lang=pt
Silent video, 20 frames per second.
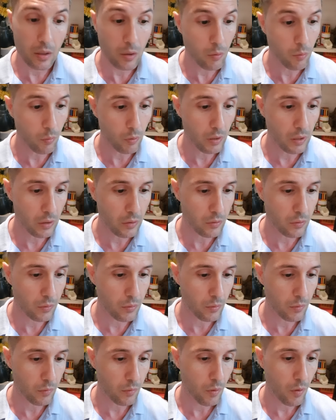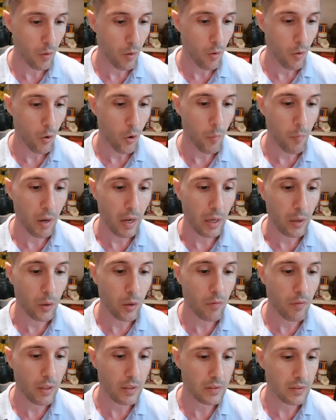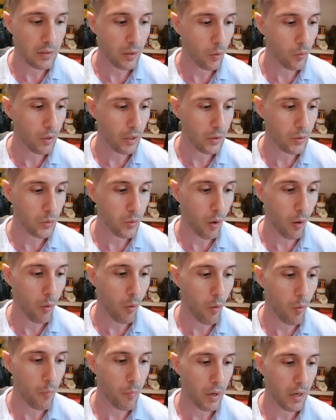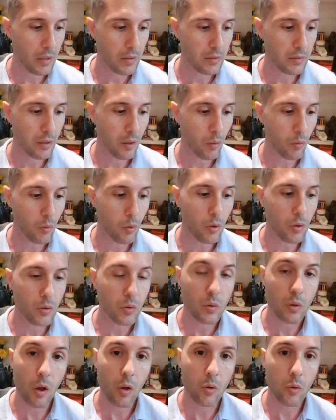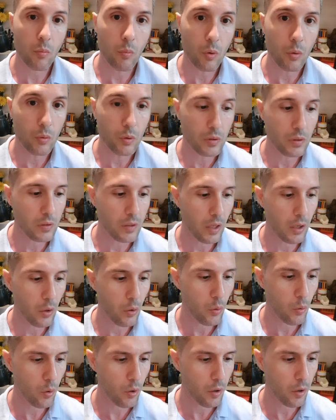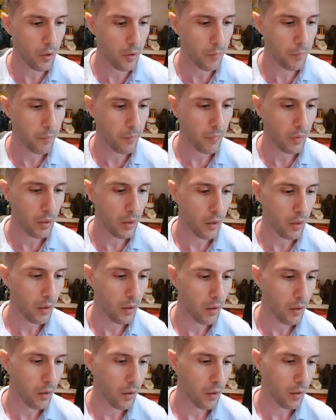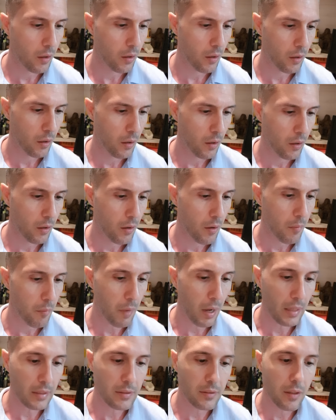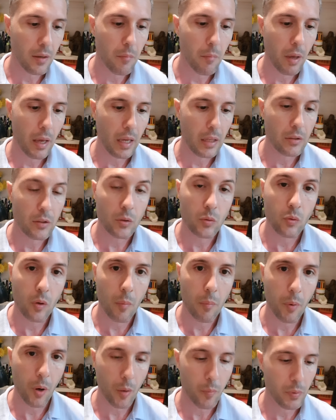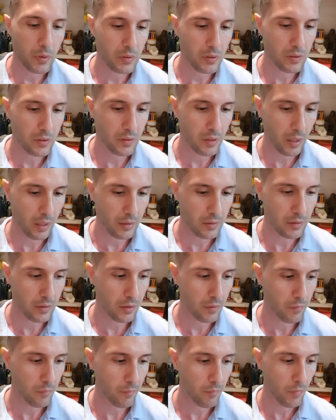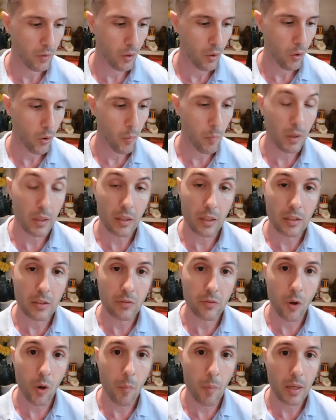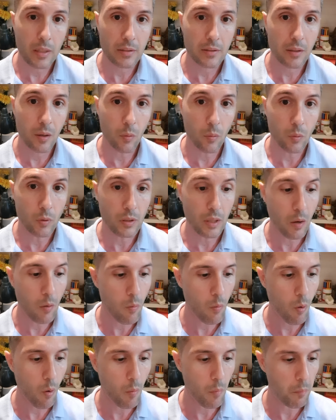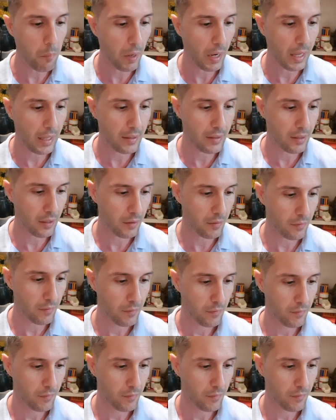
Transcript: e, com isto, uma renovação na sua compreensão não só do mundo exterior, mas também de sua própria existência. Uma transformação tão completa